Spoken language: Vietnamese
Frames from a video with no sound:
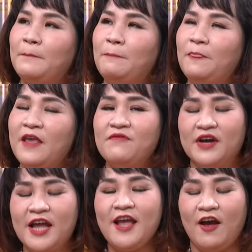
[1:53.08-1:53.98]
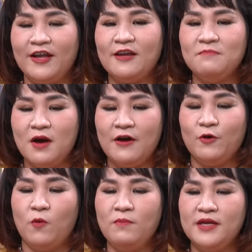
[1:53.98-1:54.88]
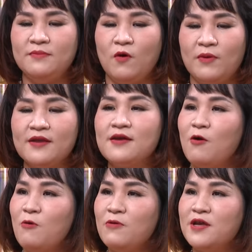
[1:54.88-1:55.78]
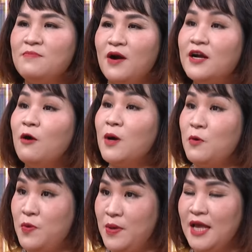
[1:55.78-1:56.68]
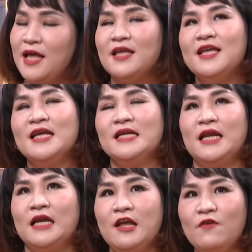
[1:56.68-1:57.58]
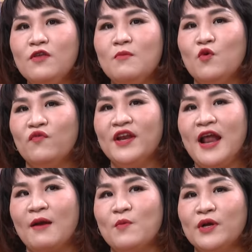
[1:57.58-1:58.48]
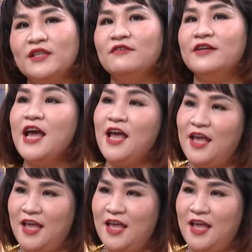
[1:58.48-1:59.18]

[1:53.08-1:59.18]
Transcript: ừ, chị vẫn hay hỏi khách mời của mình một cái câu khi mở đầu câu chuyện á yeah. Dạ. là nếu như buộc phải đặt một cái tựa đề